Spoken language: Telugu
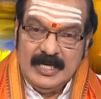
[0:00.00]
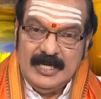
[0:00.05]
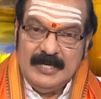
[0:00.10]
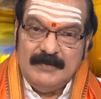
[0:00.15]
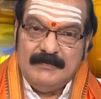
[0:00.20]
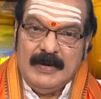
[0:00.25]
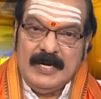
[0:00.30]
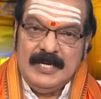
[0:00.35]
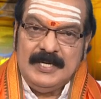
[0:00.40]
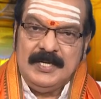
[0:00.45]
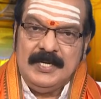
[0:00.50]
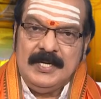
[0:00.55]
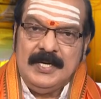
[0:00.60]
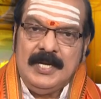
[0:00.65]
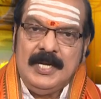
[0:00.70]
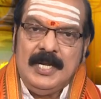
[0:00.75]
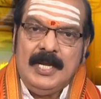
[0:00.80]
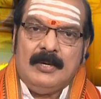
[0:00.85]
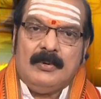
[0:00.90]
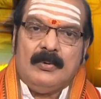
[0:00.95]

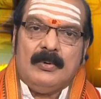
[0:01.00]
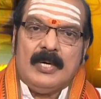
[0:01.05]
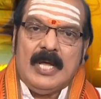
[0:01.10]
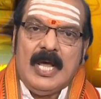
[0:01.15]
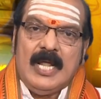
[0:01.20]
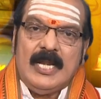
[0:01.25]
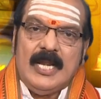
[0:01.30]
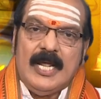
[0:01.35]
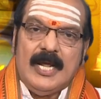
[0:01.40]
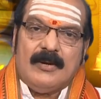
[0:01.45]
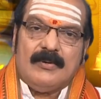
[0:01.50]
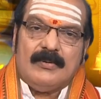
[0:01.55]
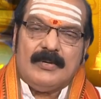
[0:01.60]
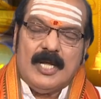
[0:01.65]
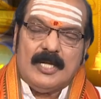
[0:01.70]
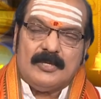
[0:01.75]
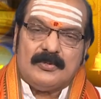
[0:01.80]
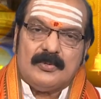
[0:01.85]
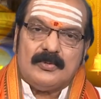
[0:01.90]
ఇవన్నీ కూడా లేకుండా